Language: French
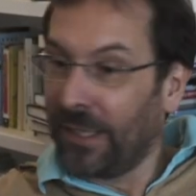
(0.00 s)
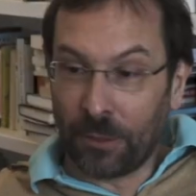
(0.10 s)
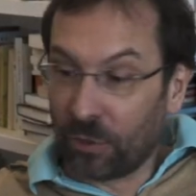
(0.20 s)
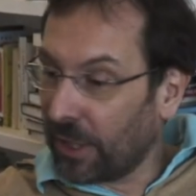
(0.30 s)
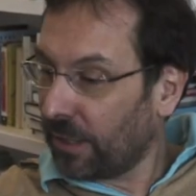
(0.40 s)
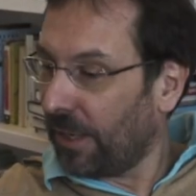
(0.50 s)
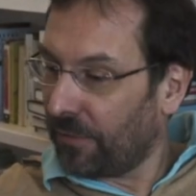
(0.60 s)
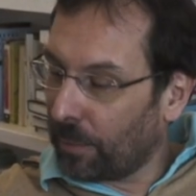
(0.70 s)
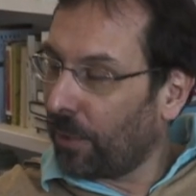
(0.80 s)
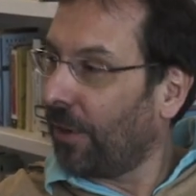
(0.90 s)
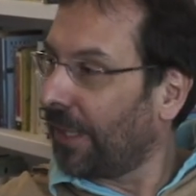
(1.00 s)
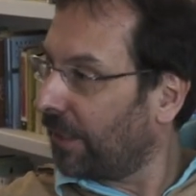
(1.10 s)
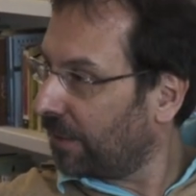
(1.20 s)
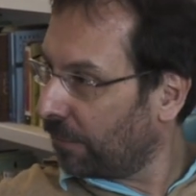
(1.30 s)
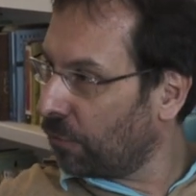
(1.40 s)
et donc ça, ça fait peur. Et
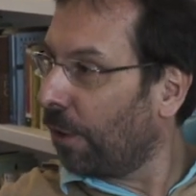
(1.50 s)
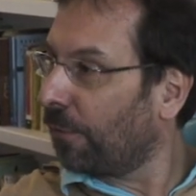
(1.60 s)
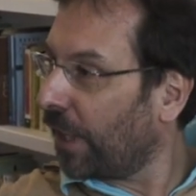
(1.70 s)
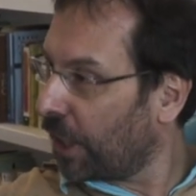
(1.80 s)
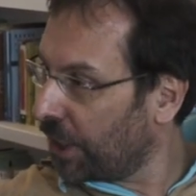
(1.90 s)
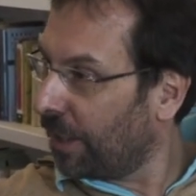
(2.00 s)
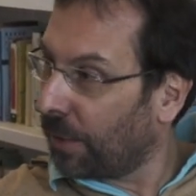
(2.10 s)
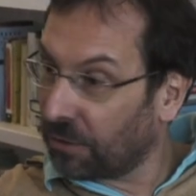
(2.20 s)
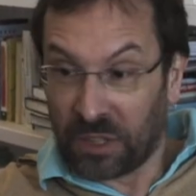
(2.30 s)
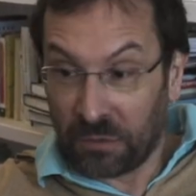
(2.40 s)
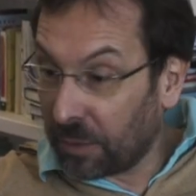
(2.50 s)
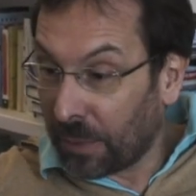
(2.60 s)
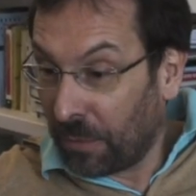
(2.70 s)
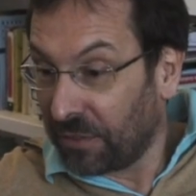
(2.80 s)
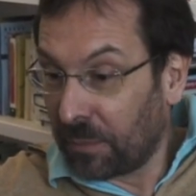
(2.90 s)
ça, ça vous rend fragile, parce que si vous n'êtes
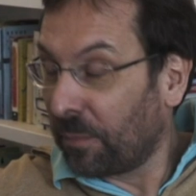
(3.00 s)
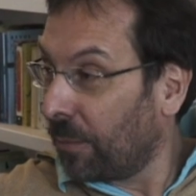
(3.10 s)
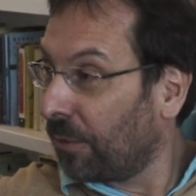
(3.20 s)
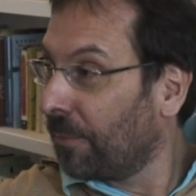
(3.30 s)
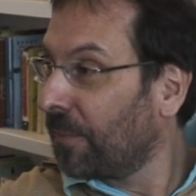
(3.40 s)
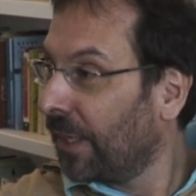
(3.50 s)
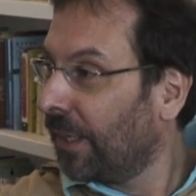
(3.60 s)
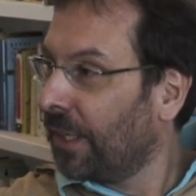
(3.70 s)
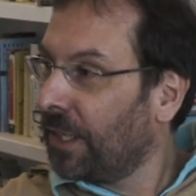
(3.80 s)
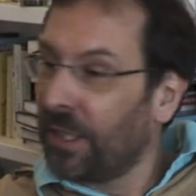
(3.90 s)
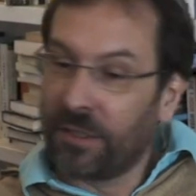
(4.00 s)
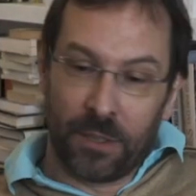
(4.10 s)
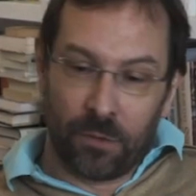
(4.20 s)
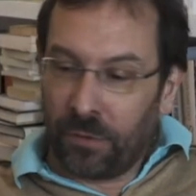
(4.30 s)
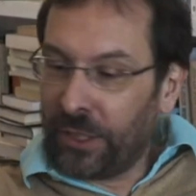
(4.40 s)
pas bon, vous n'êtes pas bon.
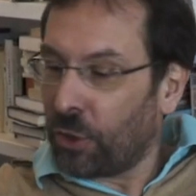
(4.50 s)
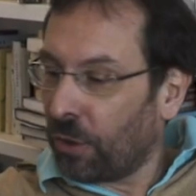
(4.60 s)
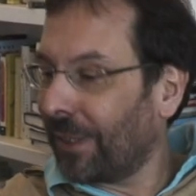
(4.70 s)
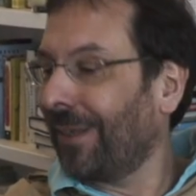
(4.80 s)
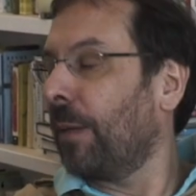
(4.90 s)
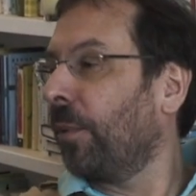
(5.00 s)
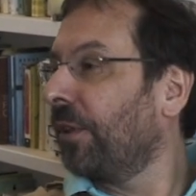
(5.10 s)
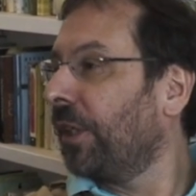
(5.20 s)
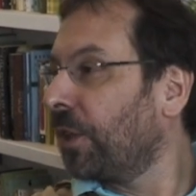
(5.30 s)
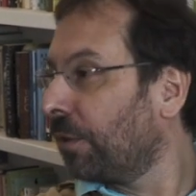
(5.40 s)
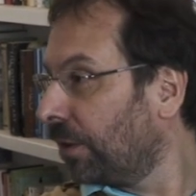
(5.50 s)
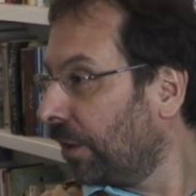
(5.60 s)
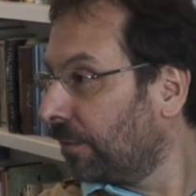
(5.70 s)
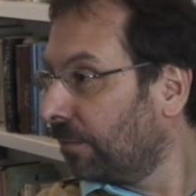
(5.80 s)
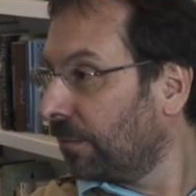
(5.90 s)
Si vous vous dites, je suis en train d'apprendre des choses,
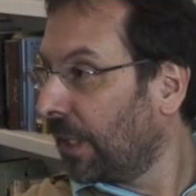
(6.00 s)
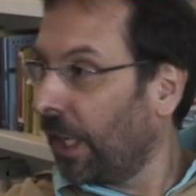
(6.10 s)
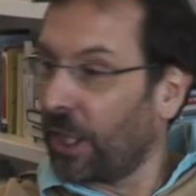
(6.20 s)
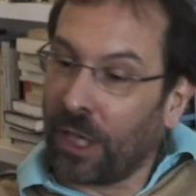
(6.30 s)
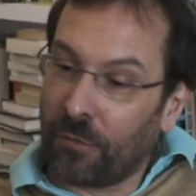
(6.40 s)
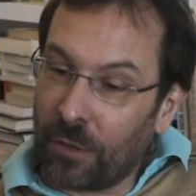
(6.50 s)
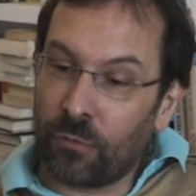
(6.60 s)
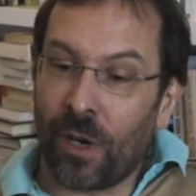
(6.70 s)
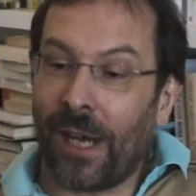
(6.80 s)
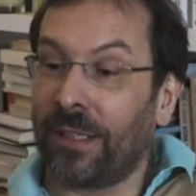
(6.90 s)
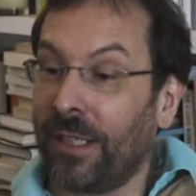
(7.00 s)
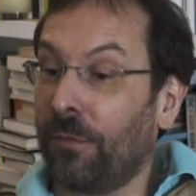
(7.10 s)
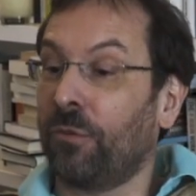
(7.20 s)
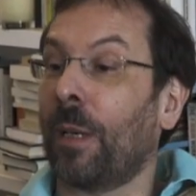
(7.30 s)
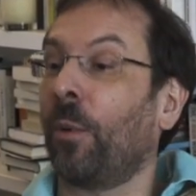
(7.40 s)
à chaque fois que vous ratez,
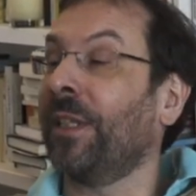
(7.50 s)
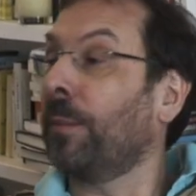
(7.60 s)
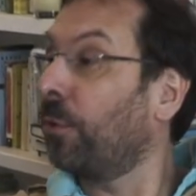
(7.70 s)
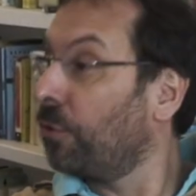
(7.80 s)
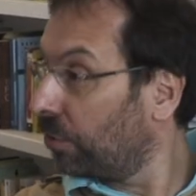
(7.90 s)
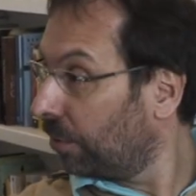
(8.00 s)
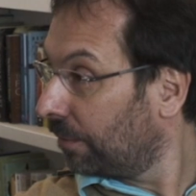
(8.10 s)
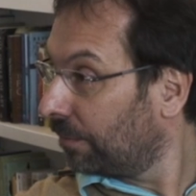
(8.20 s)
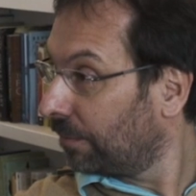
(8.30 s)
vous apprenez plus.